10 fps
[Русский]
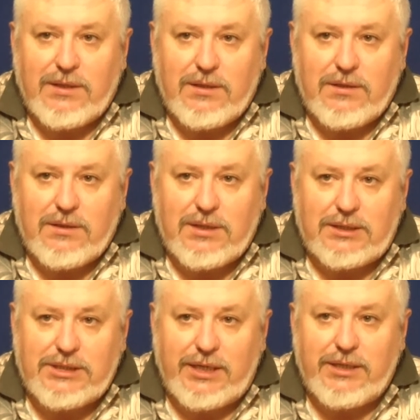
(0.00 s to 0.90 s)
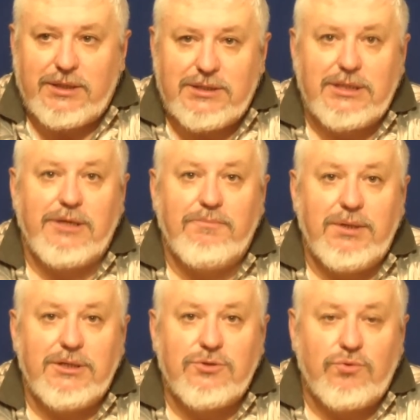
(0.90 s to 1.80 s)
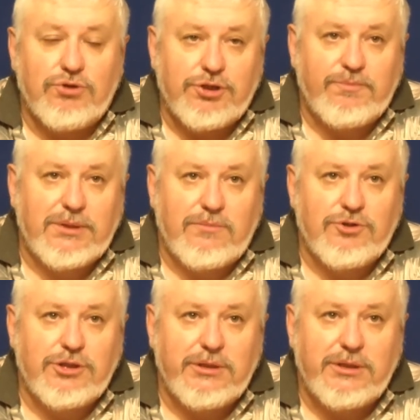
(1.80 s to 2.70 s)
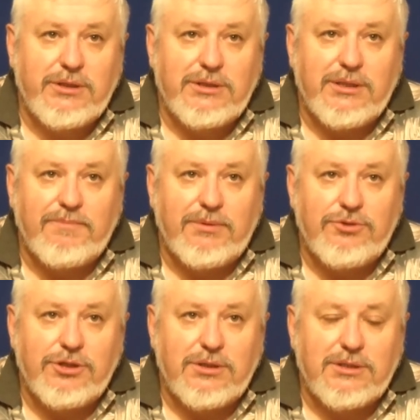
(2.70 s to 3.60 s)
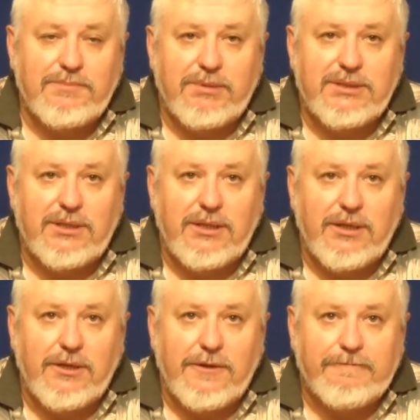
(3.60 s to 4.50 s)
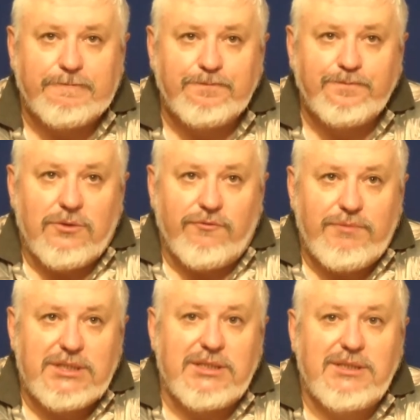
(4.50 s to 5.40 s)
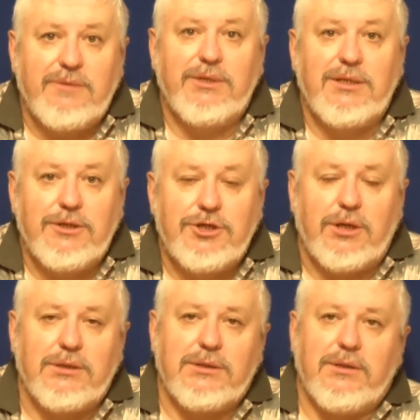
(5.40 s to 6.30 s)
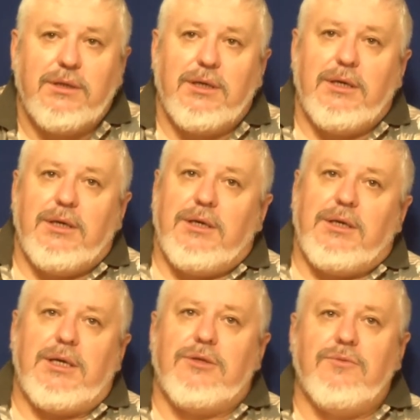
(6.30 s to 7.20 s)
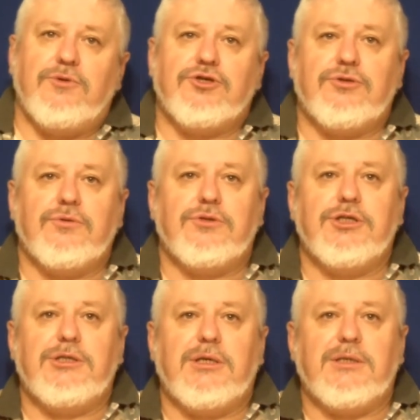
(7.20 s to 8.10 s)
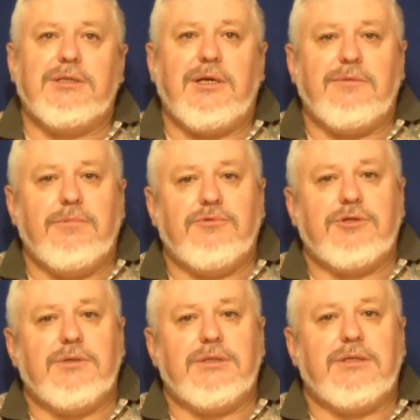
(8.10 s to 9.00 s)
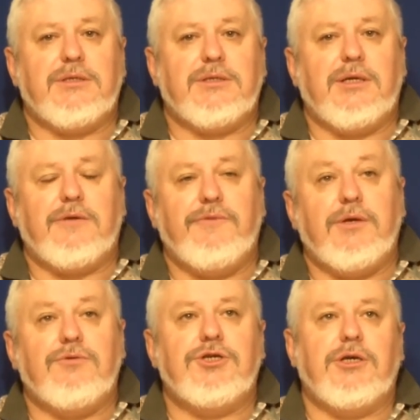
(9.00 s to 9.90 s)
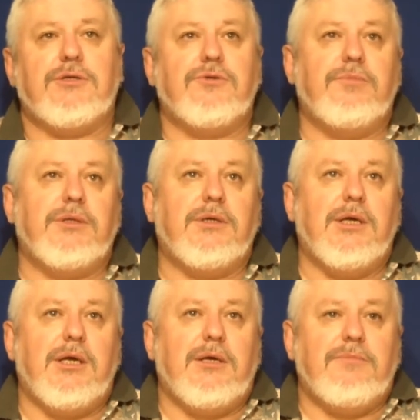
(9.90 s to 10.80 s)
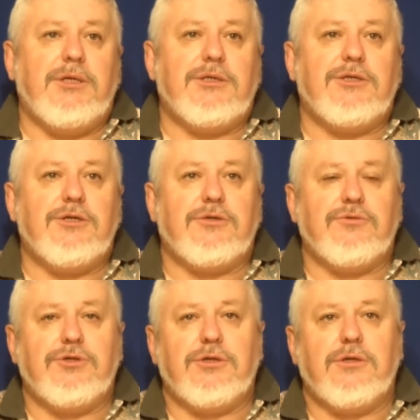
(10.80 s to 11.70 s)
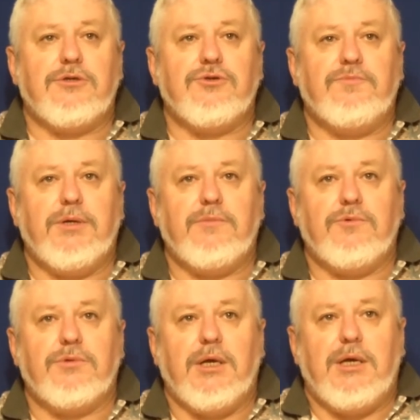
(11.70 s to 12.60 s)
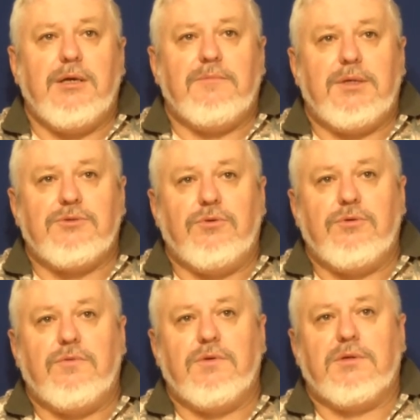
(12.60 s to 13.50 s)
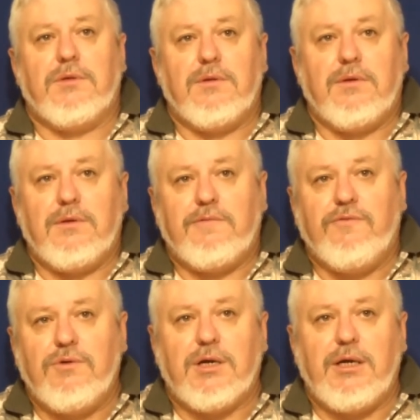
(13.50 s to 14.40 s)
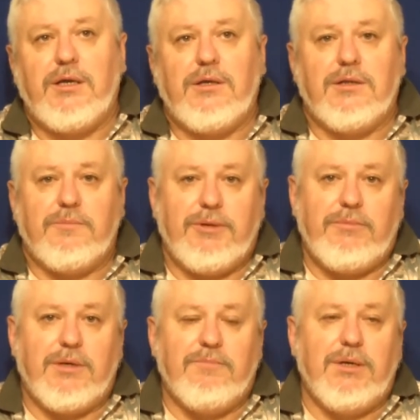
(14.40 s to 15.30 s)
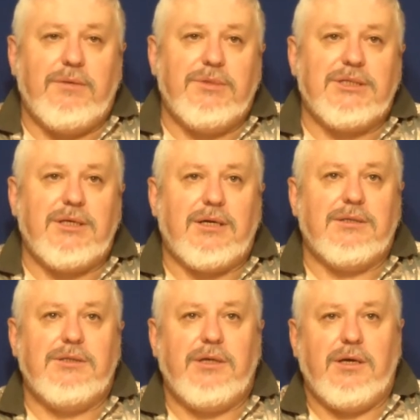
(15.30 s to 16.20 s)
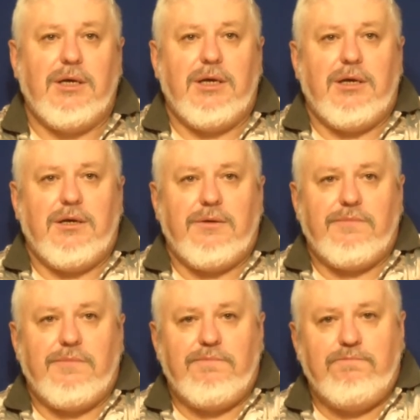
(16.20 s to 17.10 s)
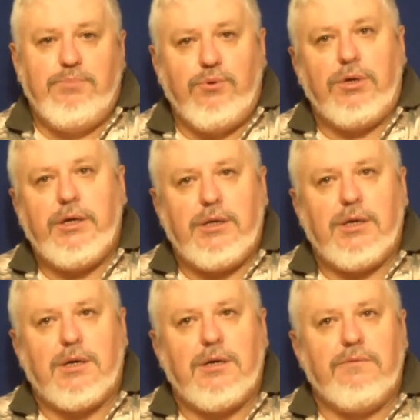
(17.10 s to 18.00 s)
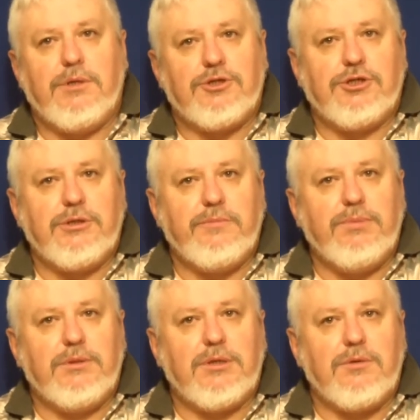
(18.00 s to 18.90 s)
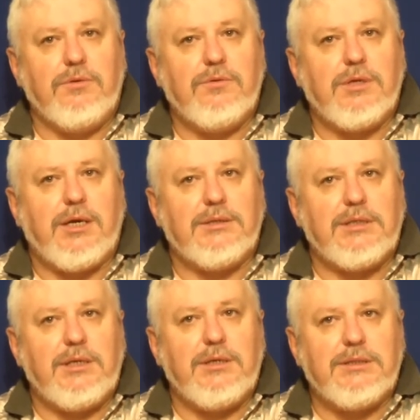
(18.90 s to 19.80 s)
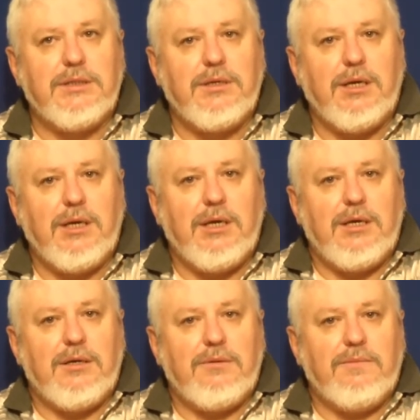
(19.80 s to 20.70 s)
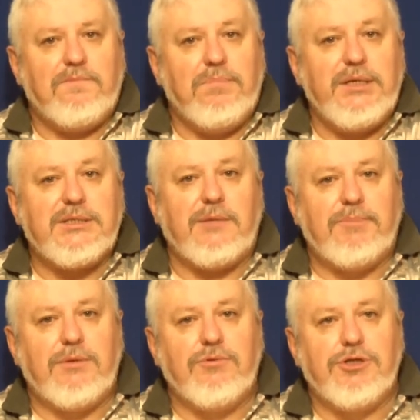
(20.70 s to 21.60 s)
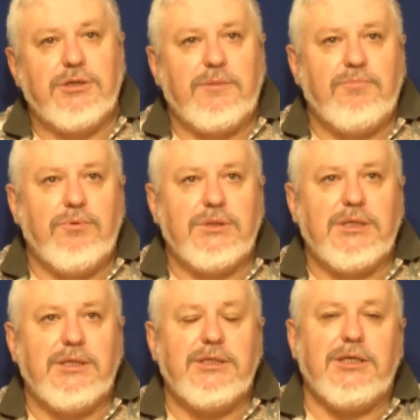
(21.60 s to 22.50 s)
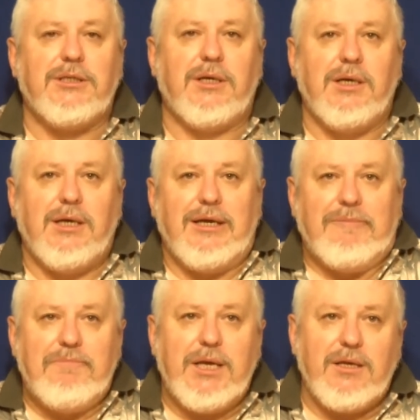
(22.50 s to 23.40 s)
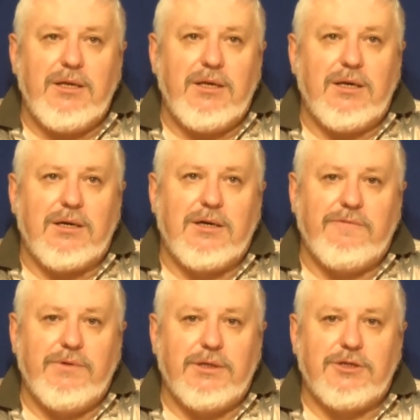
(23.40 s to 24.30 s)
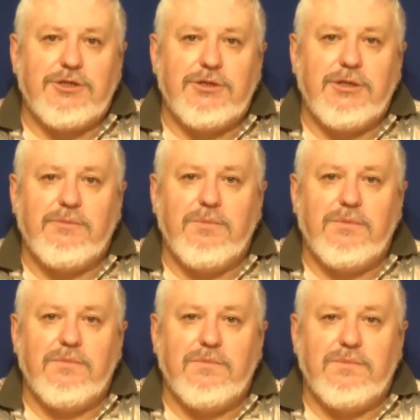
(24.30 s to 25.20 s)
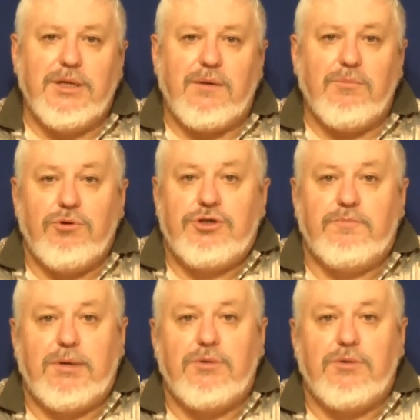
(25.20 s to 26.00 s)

э, хотя их языки были схожи, потому что этот язык получил распространение, но вместе с тем и отличался. Я думаю, что жители стран бывшего СССР, верующие особенно, меня сейчас очень хорошо поймут, поскольку вот э, в Украине, например, были места, где более ярко выраженный был такой украинский язык, э, близко похожий на польский, где-то менее ярко выраженный, да, больше